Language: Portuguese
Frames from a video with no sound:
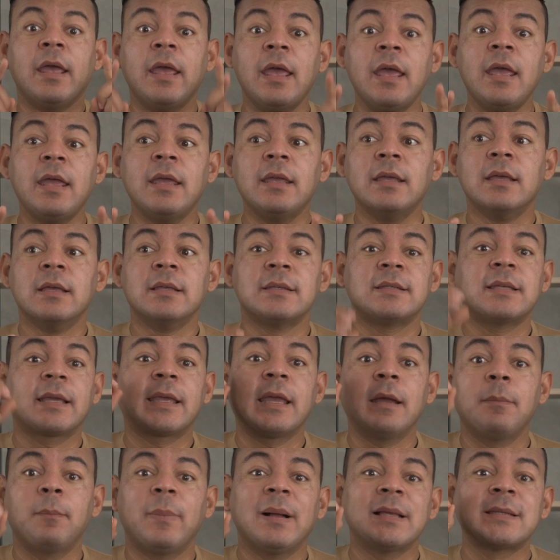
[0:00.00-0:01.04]
Ei, você
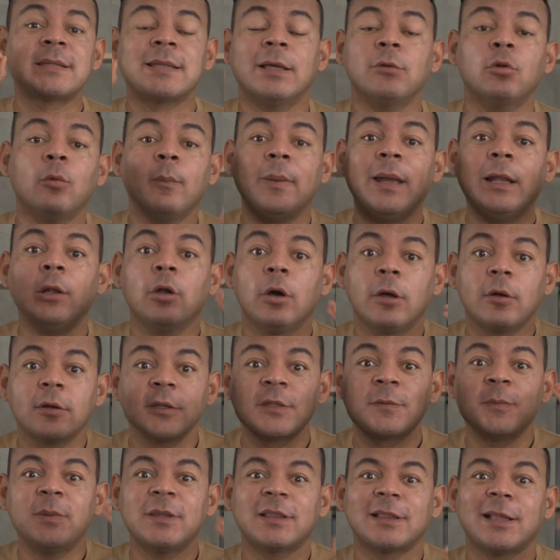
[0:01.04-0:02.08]
quer passar no melhor
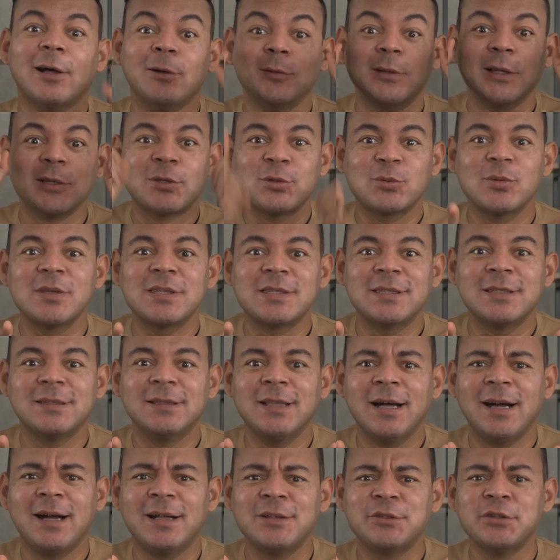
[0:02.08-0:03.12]
hospital da sua
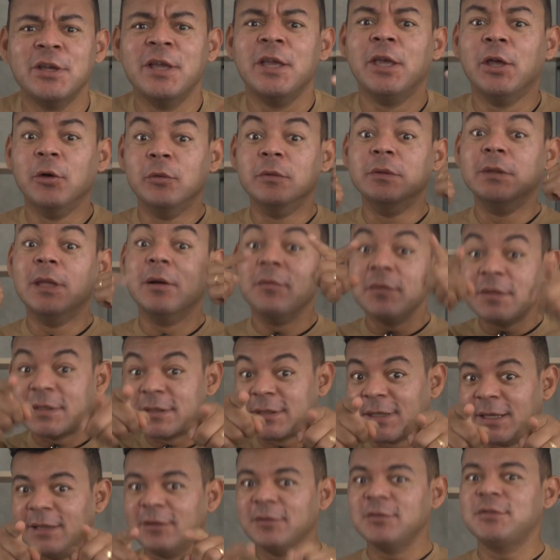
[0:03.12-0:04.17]
cidade? Eu não
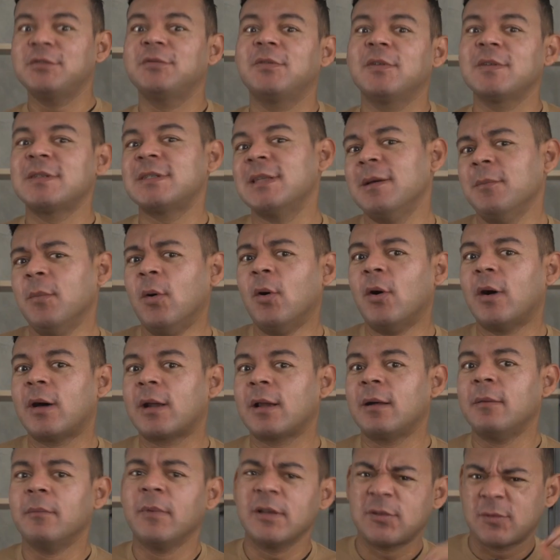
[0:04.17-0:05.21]
sei onde você
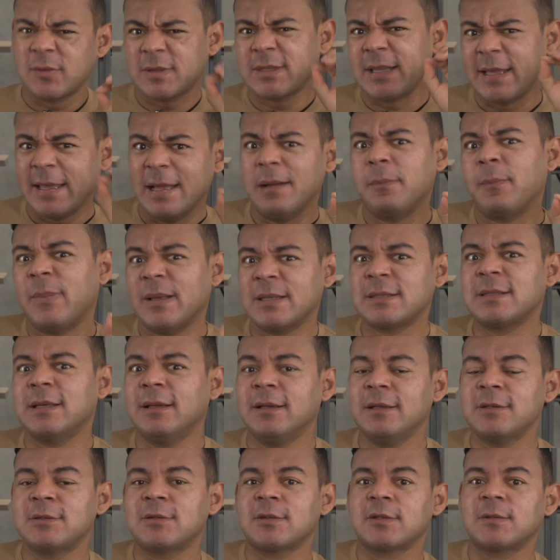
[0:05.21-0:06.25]
mora, mas se você quer passar
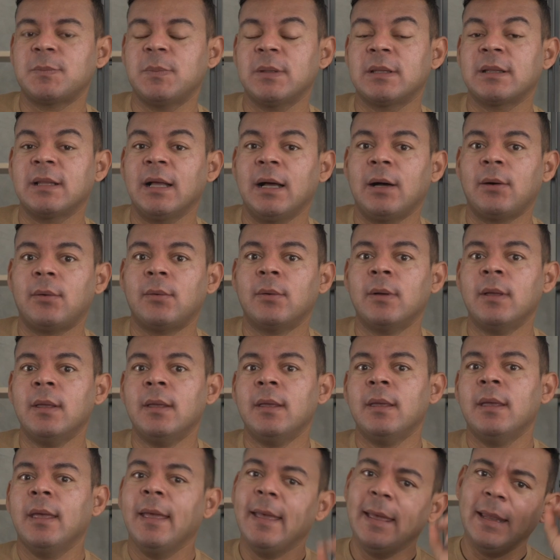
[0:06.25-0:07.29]
nesse hospital,
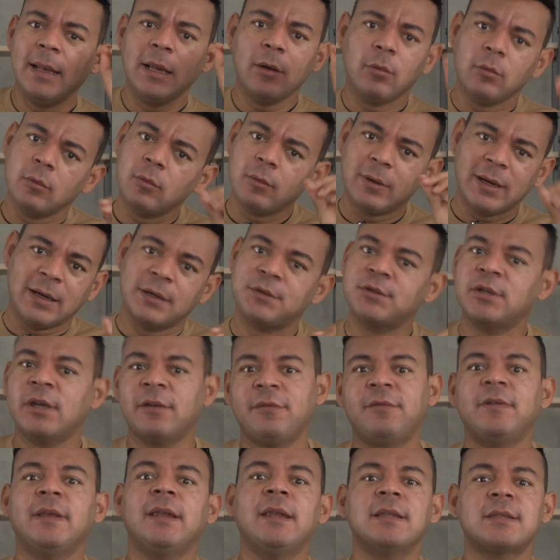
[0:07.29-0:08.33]
ele é um lugar de
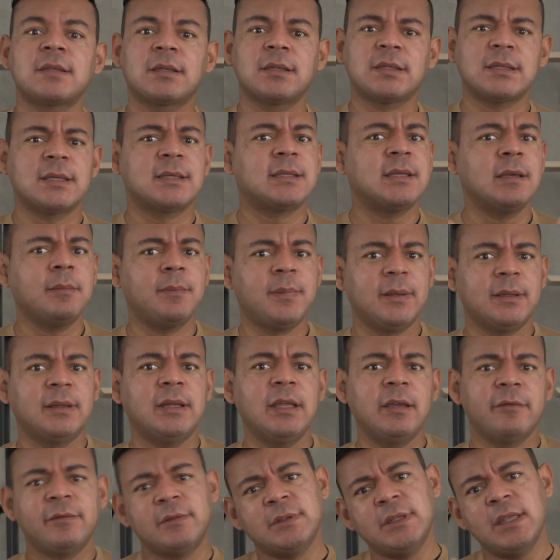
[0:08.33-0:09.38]
referência que você sempre
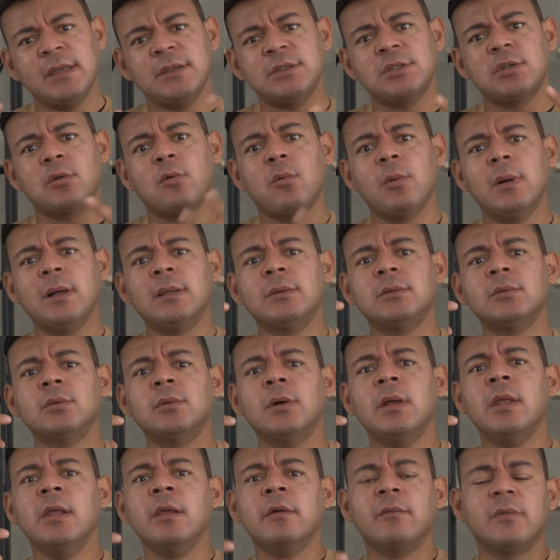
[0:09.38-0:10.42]
teve desde
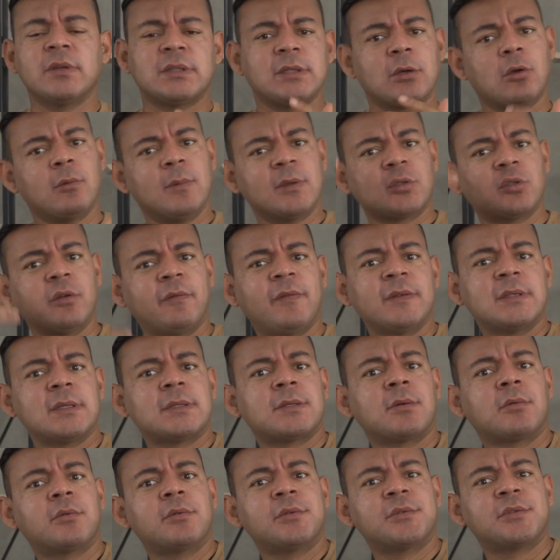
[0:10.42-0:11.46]
quando você começou a fazer
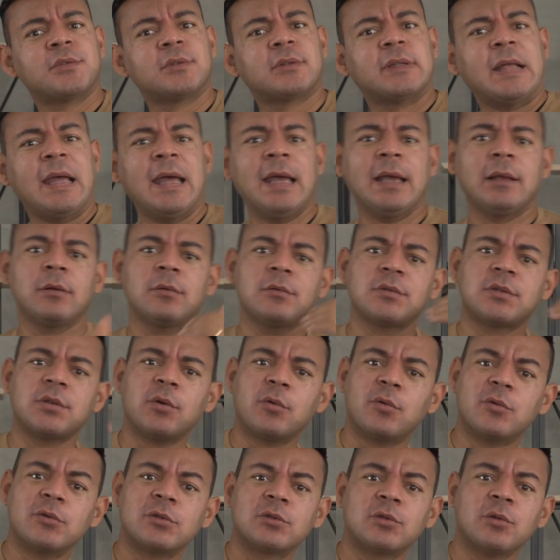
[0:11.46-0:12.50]
seu curso técnico, seu
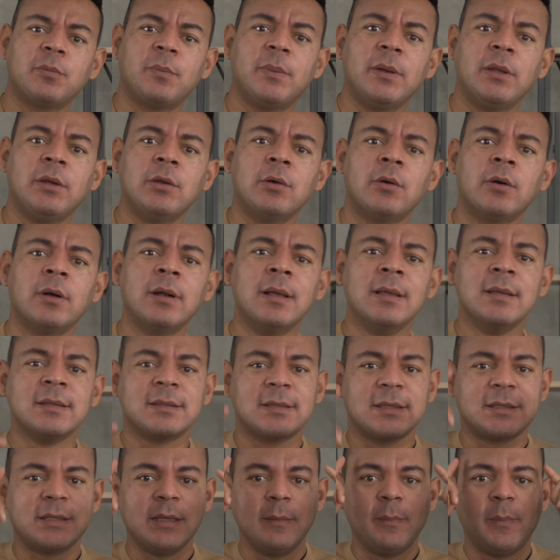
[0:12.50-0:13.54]
curso superior.
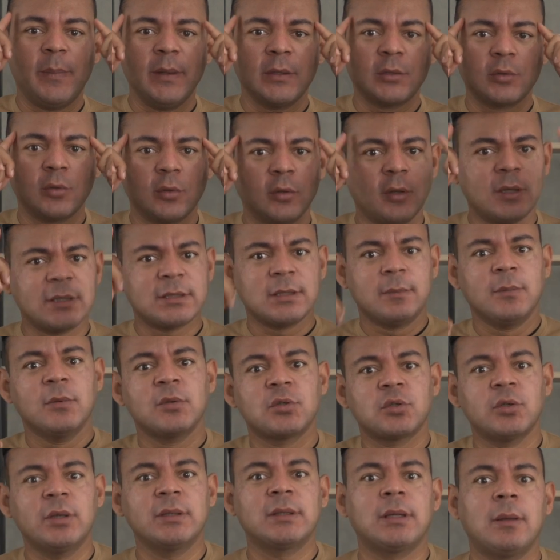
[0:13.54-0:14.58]
Você sempre pensou, nossa, meu
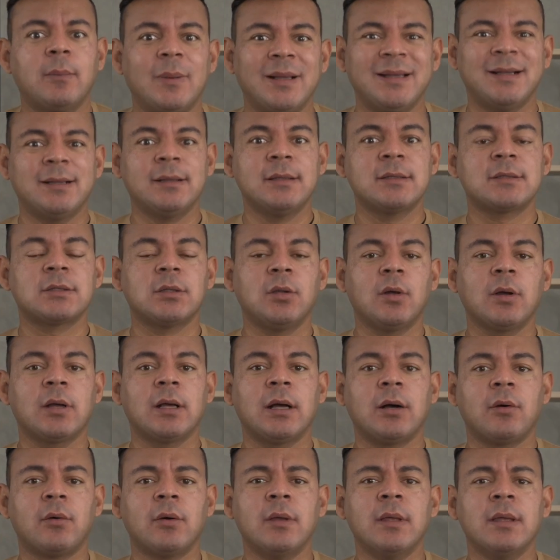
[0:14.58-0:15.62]
sonho é trabalhar nesse
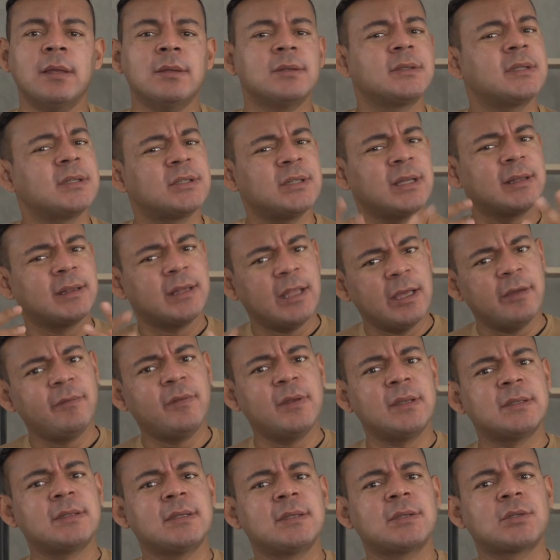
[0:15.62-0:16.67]
local. Você já teve
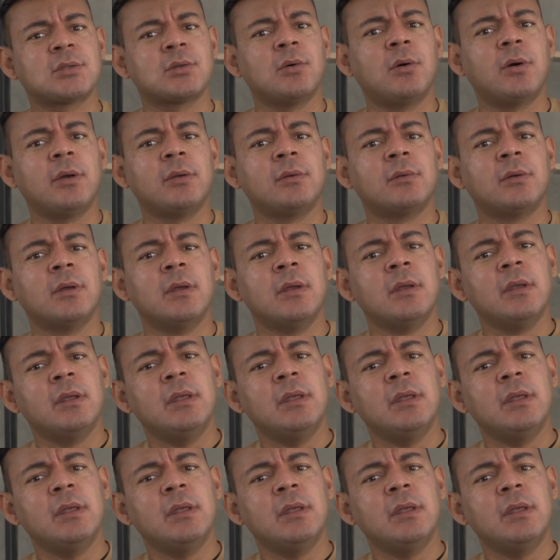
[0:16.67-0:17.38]
esse sonho?